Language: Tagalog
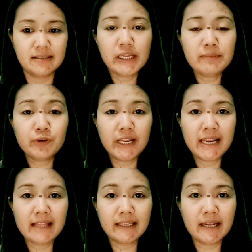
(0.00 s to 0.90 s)
So click
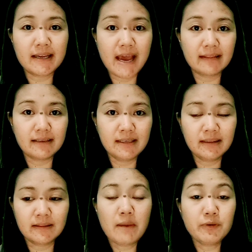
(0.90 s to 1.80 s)
muna natin ang got
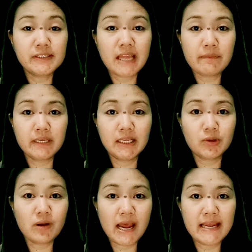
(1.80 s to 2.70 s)
it, tapos sabi
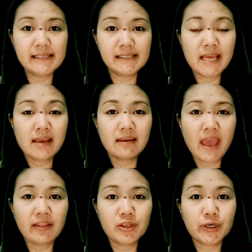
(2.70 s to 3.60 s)
dito guys,
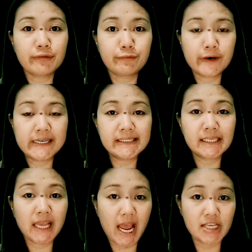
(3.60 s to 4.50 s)
get your
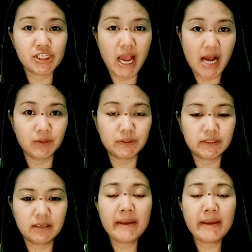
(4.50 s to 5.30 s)
first cash out.